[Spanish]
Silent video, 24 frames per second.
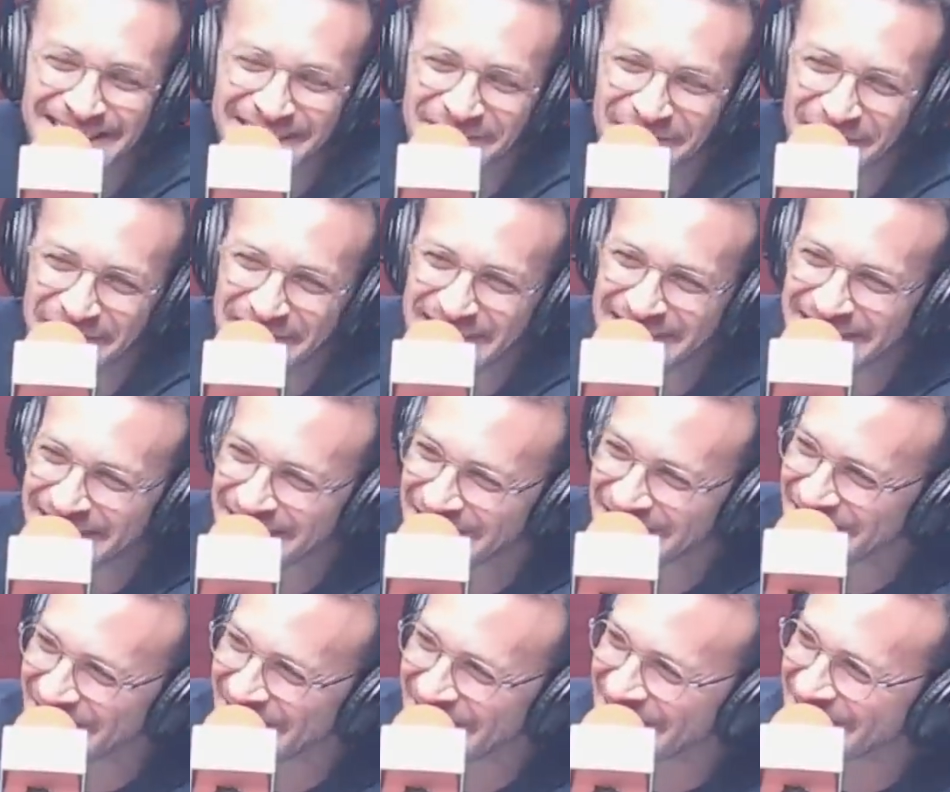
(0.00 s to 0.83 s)
es
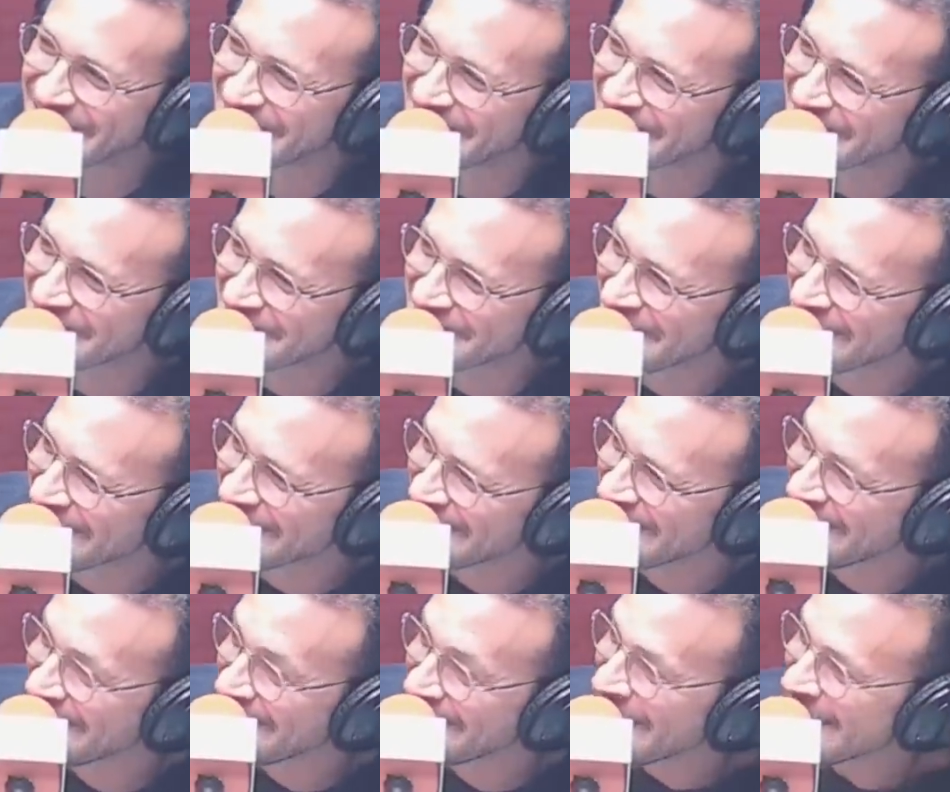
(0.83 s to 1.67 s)
espectacular cómo se
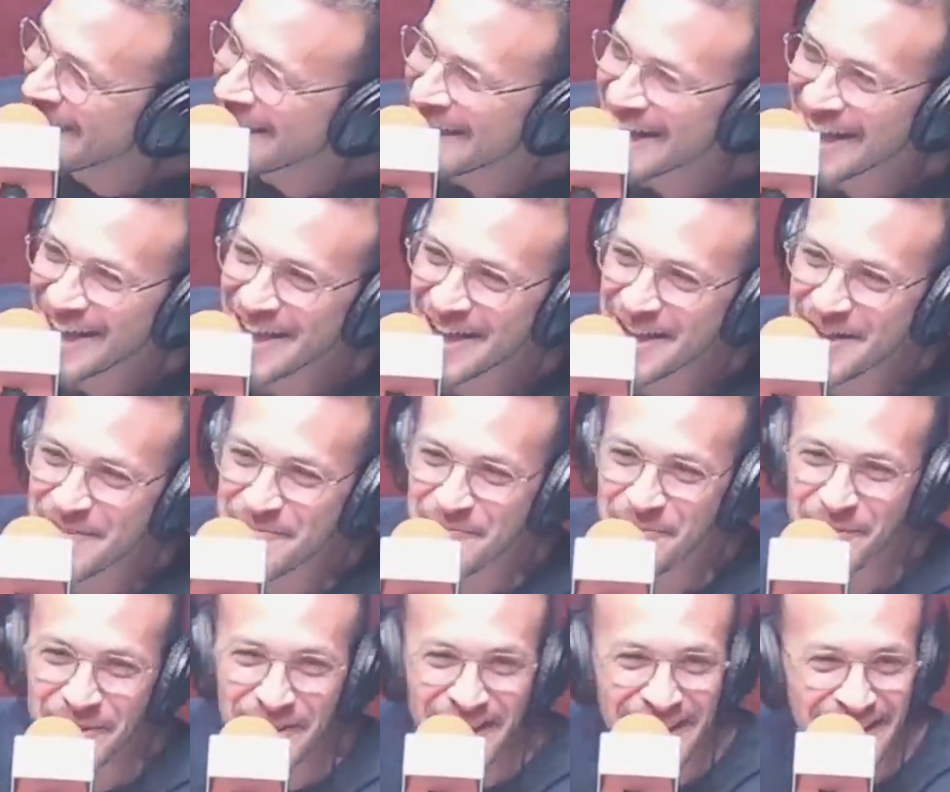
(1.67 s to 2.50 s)
ríe eh,
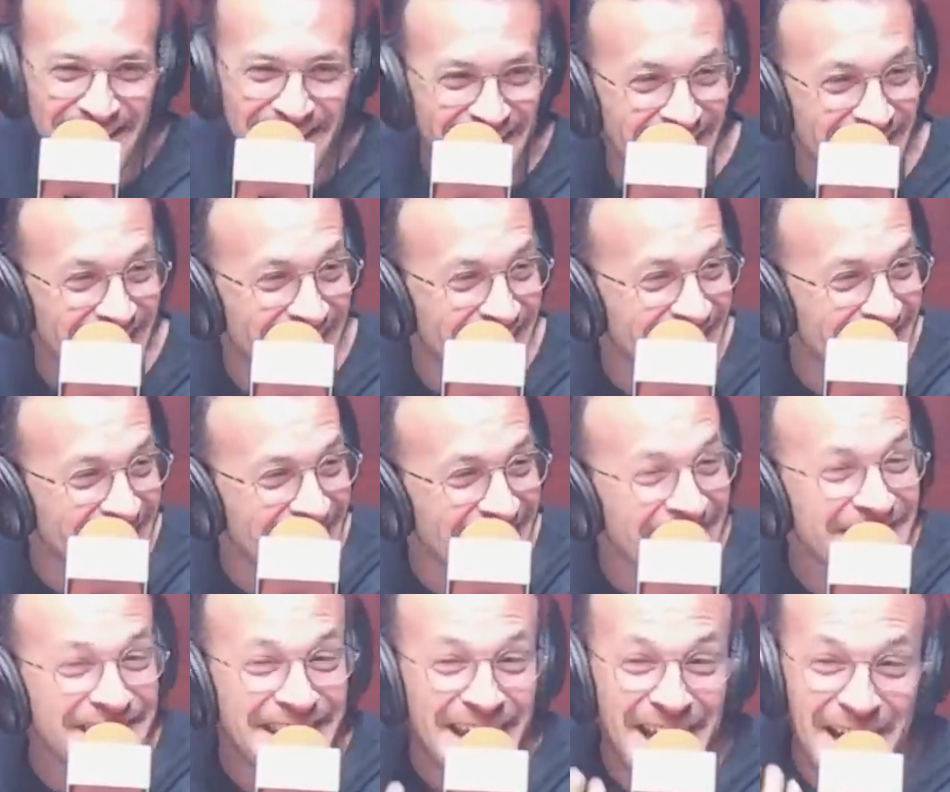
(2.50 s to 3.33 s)
porque
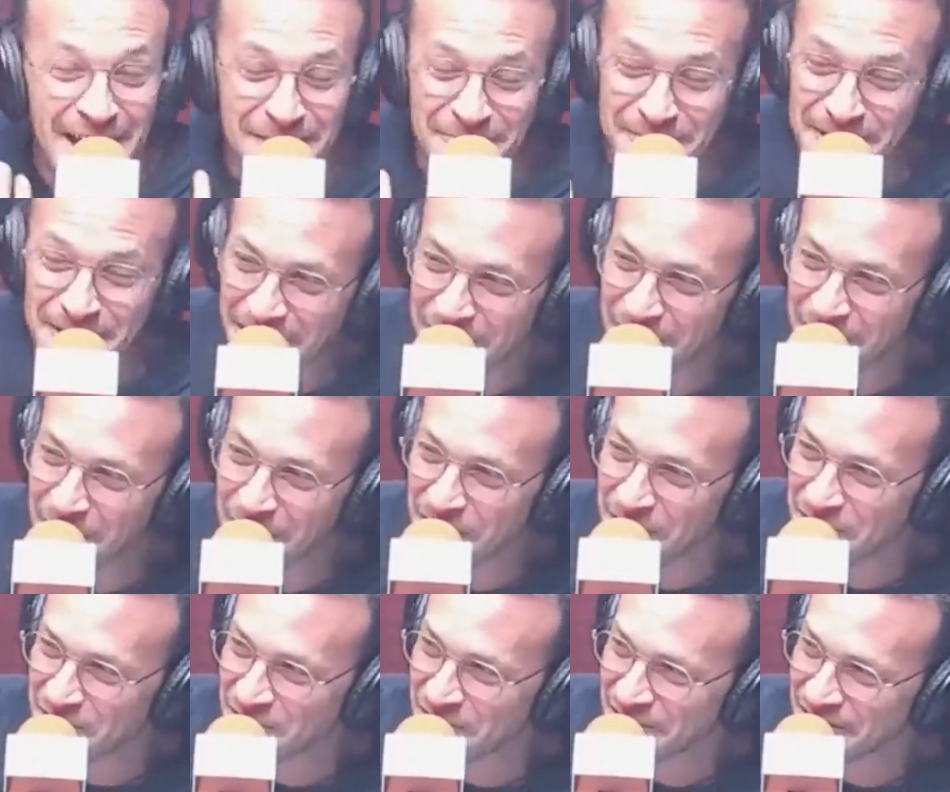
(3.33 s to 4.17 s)
entra en el
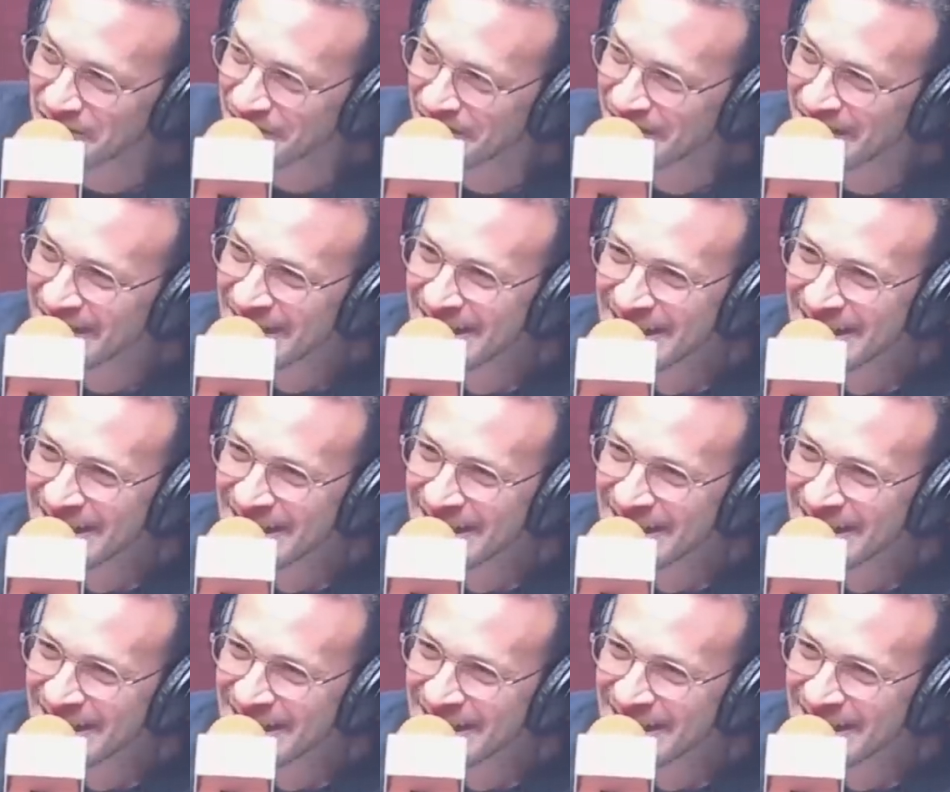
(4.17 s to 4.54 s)
micrófono.